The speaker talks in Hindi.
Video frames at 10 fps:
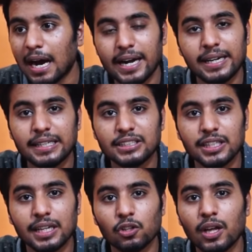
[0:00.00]
आई
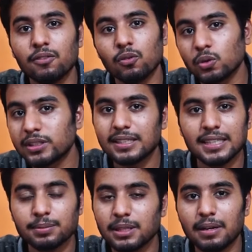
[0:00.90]
चाहिए तो यार उसके
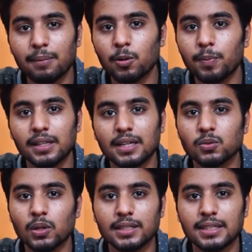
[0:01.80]
हिसाब से भी आपको पंद्रह
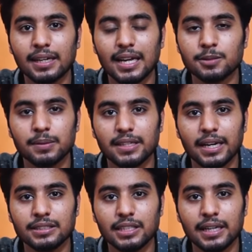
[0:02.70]
सोलह हज़ार के आसपास
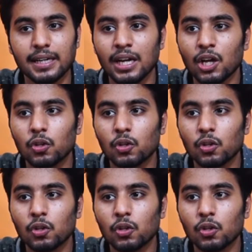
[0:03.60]
रैंक चाहिए